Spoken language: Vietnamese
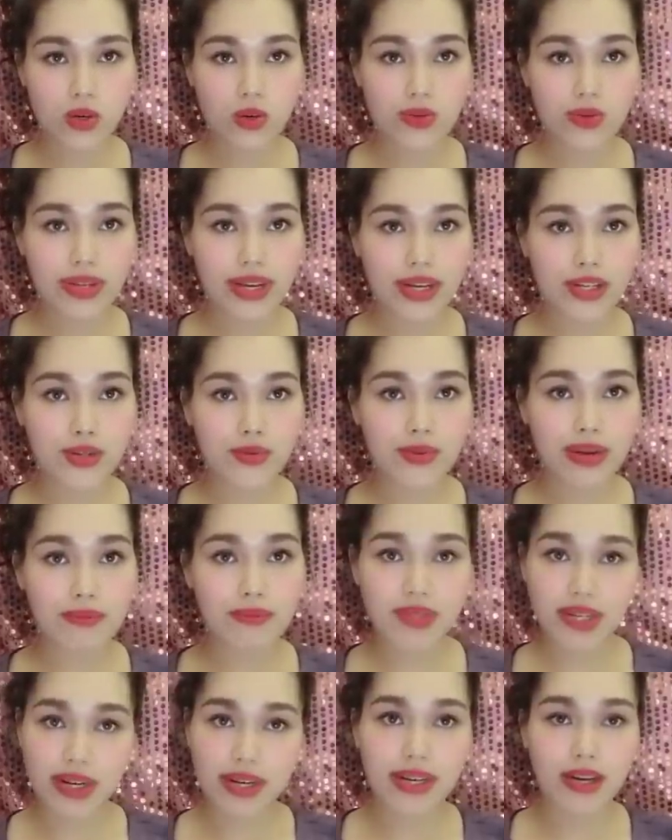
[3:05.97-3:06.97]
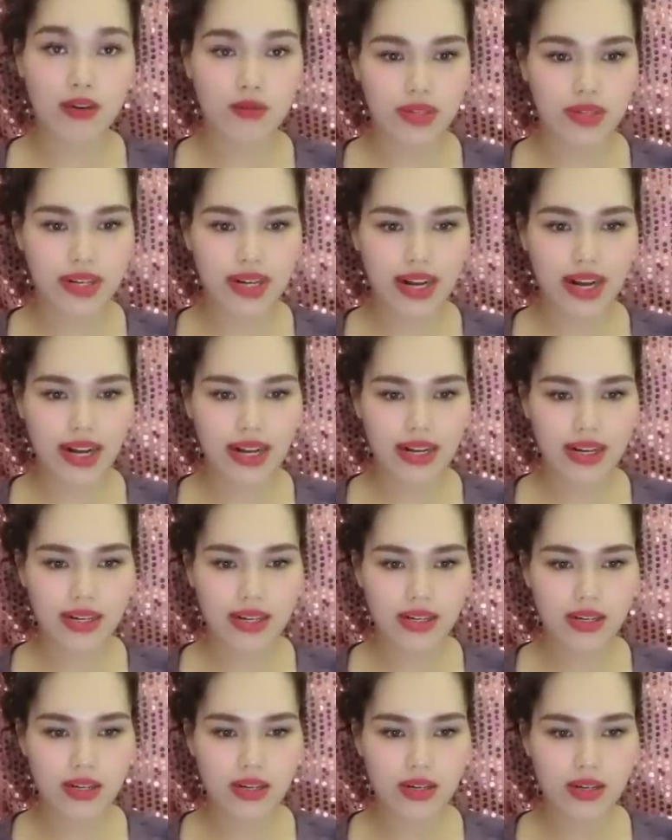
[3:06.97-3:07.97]
Cô dạy chúng em chẳng hiểu gì cả.
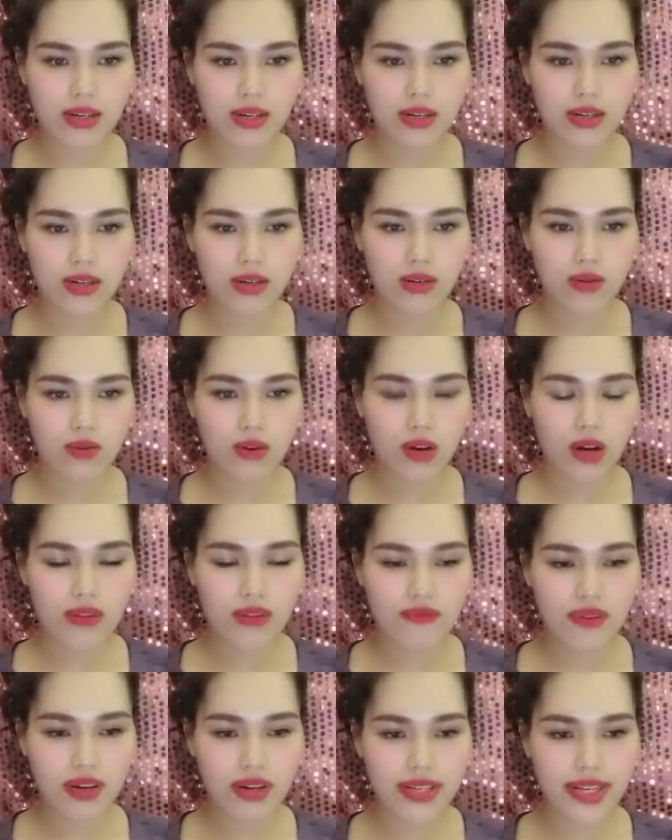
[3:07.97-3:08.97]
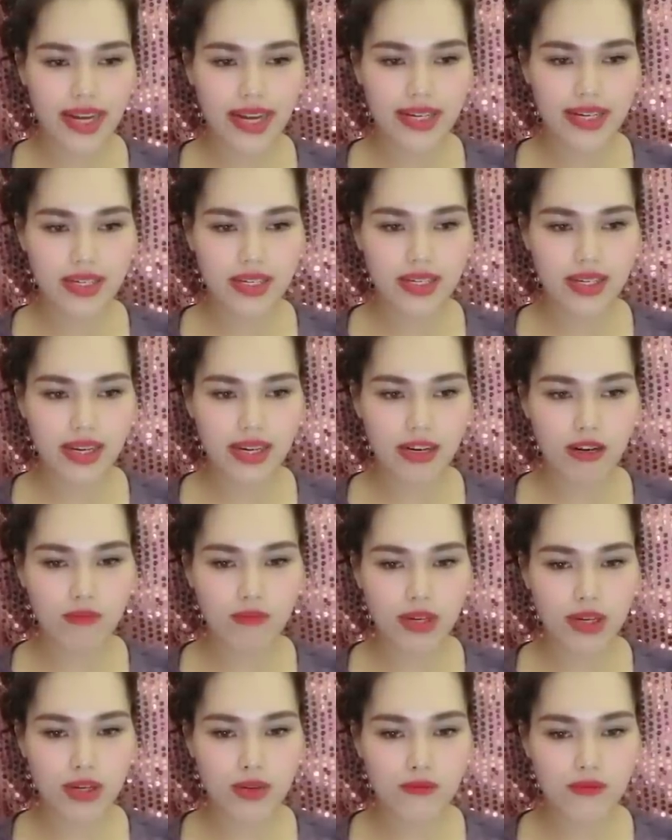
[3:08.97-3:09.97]
Cô nói vừa nhanh lại
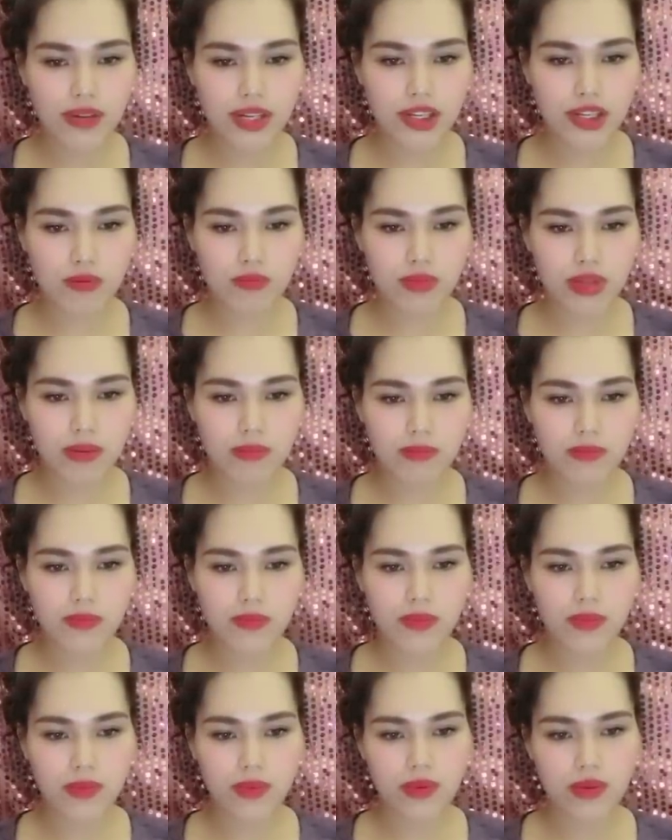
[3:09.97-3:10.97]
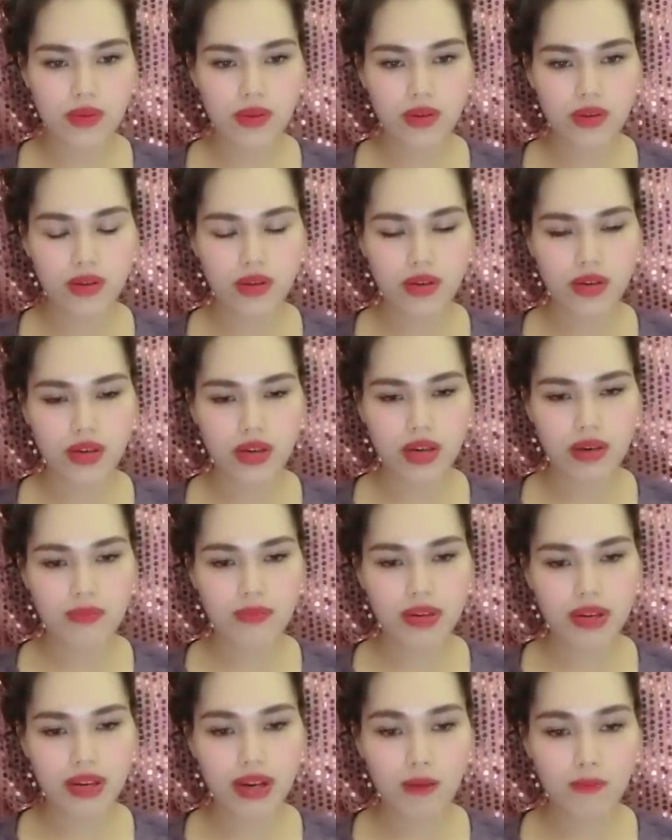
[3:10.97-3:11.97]
không đi đúng vào trọng tâm.
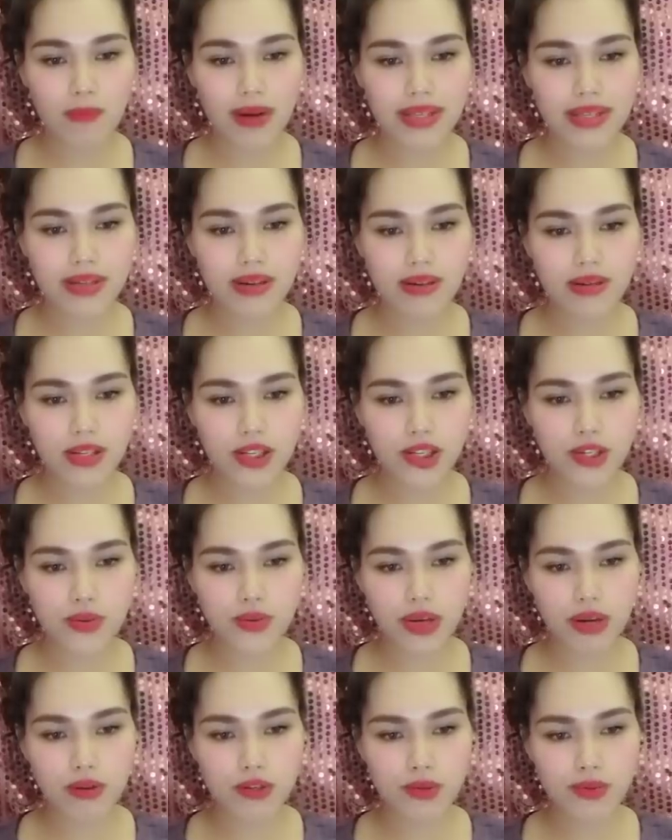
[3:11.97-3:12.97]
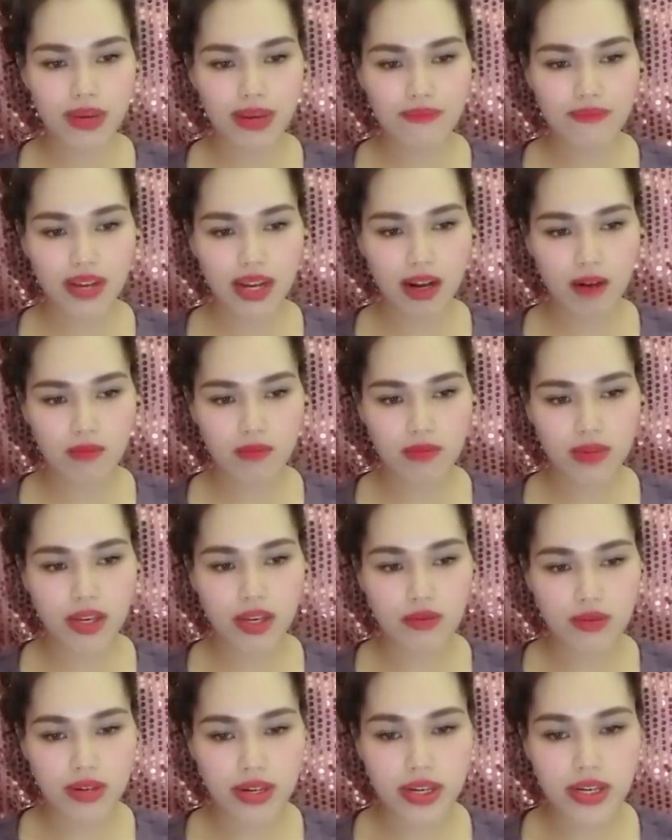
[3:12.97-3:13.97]
Em nghĩ học bài thơ thì chủ yếu chúng em phải học
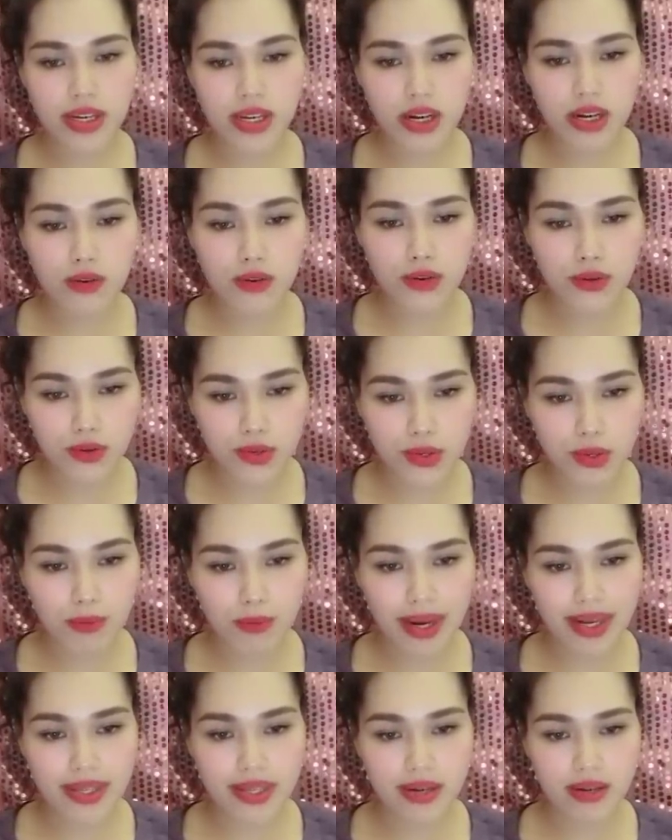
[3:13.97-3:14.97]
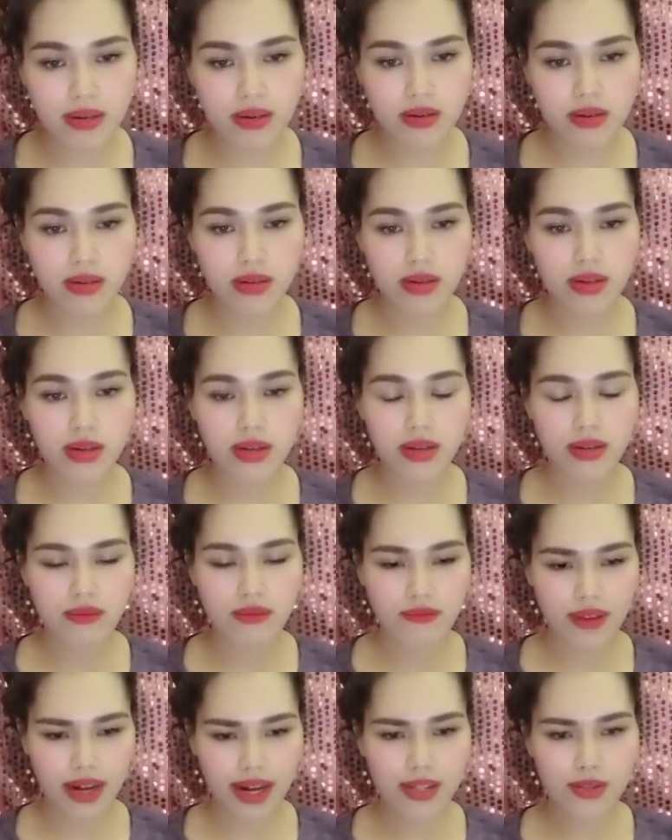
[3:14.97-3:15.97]
hiểu được ý nghĩa của nội dung bài thơ
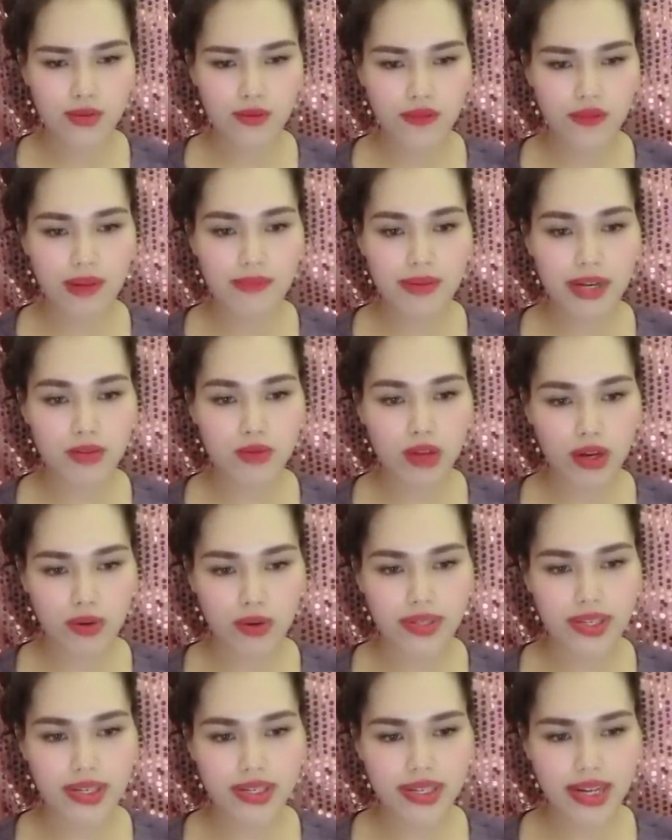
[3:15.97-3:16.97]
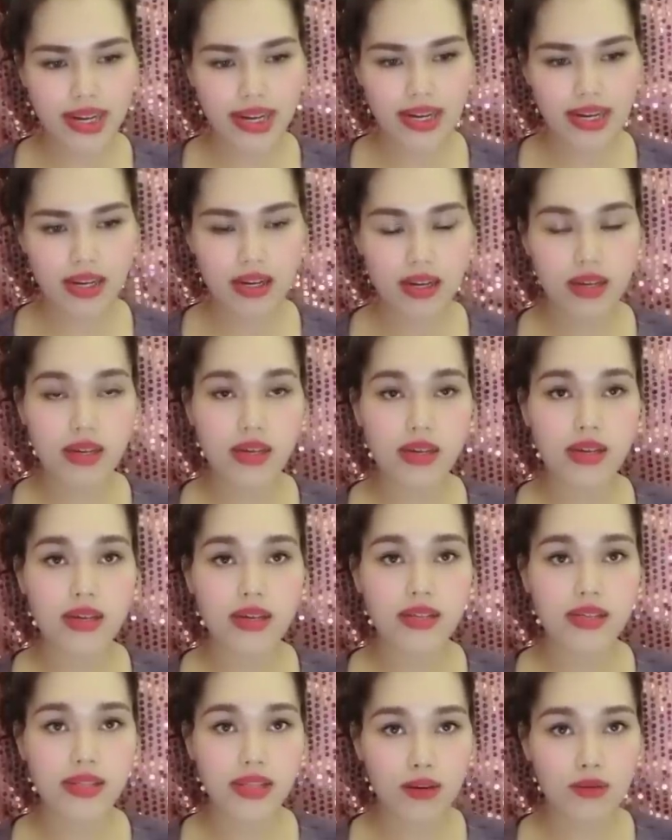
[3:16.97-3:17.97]
và các thủ pháp nghệ thuật của tác giả.
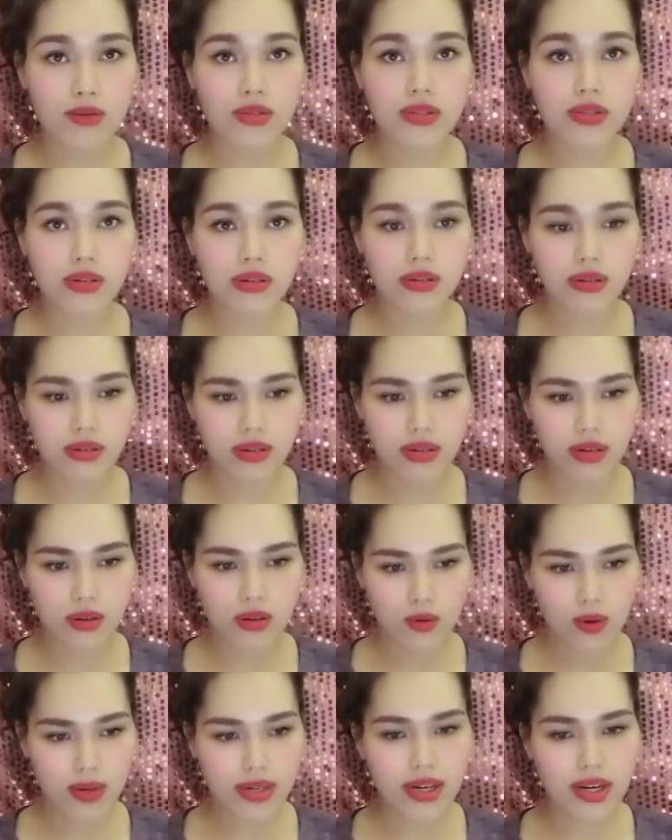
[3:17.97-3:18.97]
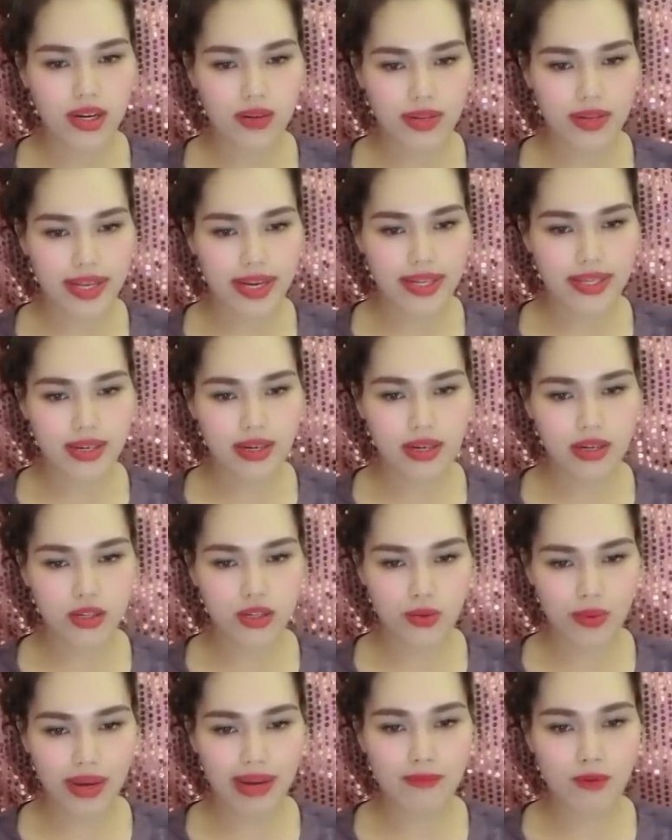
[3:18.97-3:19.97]
Tiểu sử, cuộc đời của nhà thơ
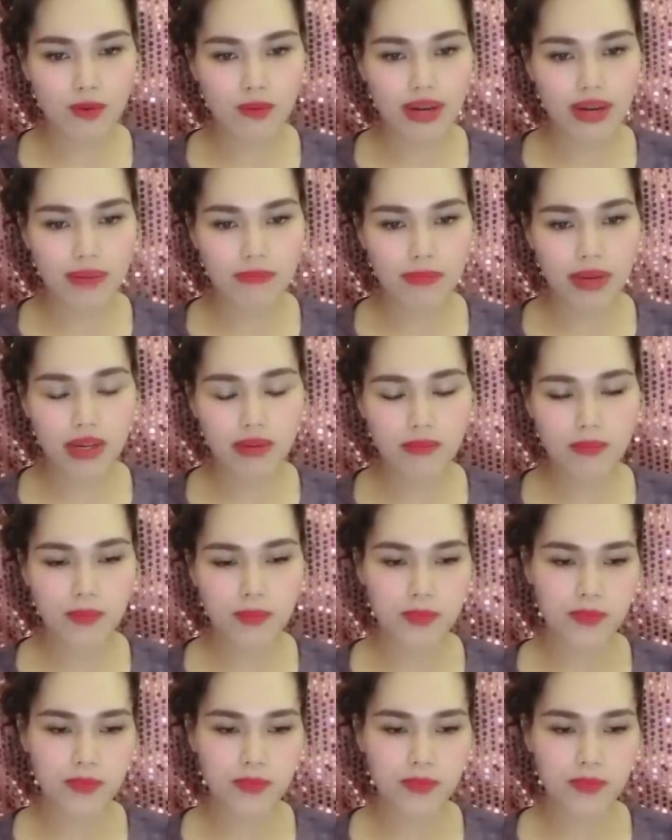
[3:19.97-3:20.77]
chúng em cũng cần biết.